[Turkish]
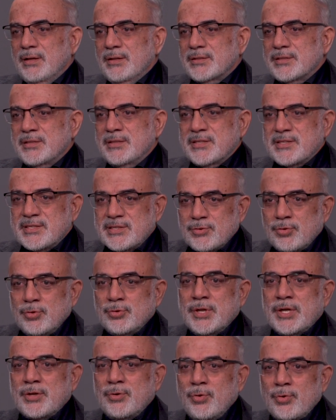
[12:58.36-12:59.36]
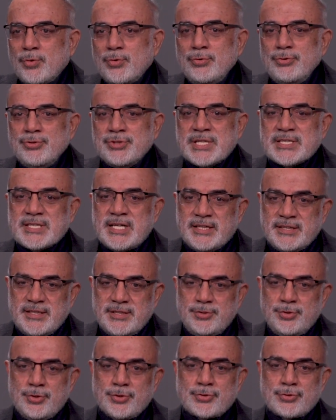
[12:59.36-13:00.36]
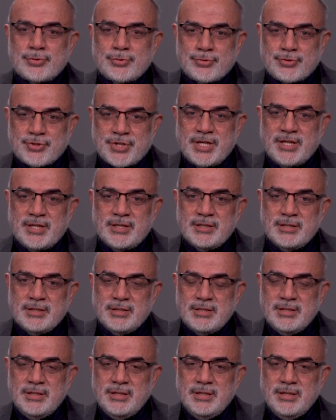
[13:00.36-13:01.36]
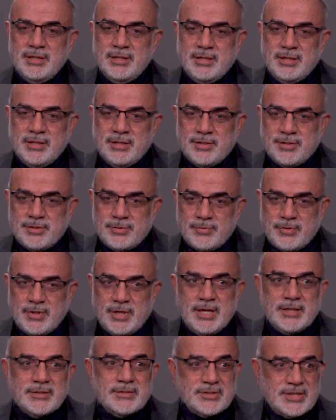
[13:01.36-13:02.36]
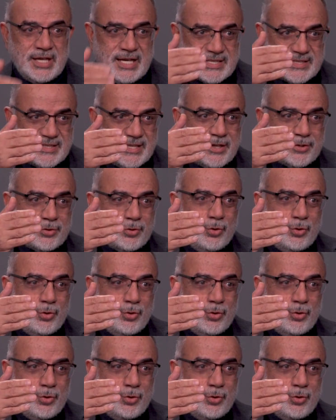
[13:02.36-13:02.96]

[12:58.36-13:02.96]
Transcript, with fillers: Şimdi siz onları okuyunca zannediyorsunuz ki Tazlar